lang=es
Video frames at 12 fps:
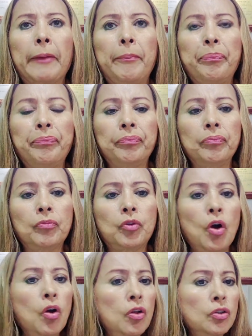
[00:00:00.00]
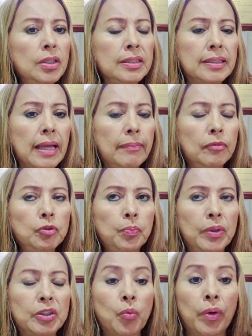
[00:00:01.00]
mm, todos estamos
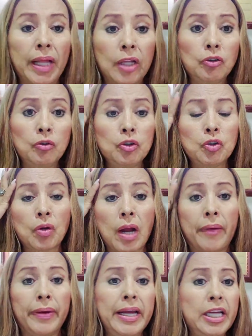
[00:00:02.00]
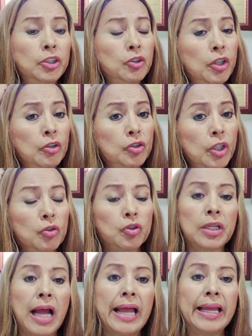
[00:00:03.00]
pues cuidando nuestro cabello, que no se
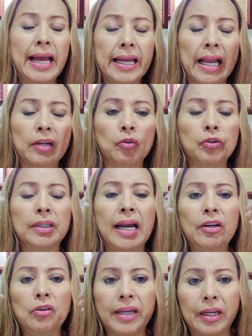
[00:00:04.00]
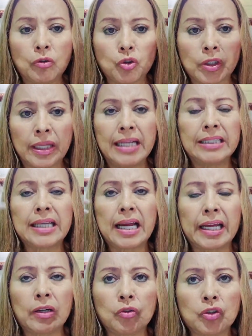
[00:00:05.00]
nos caiga, que al contrario, que nos crezca,
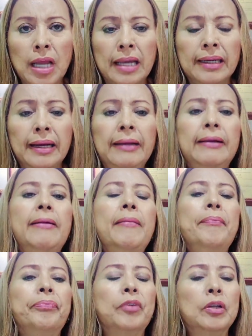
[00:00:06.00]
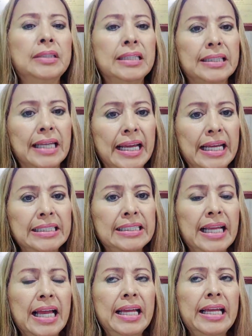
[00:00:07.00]
que nos salga. Entonces,
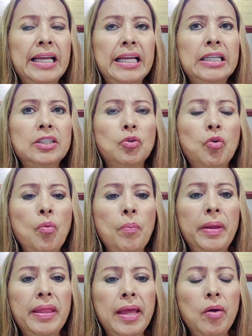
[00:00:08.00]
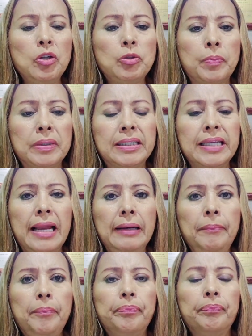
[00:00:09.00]
esta es un video
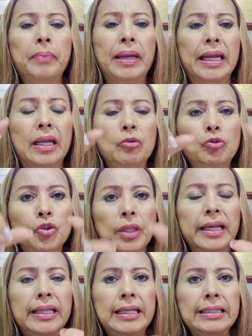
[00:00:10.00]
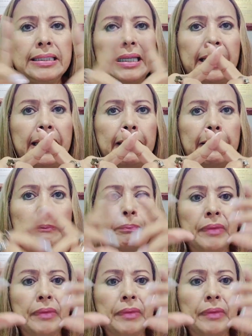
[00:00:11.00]
especial para que ustedes eh,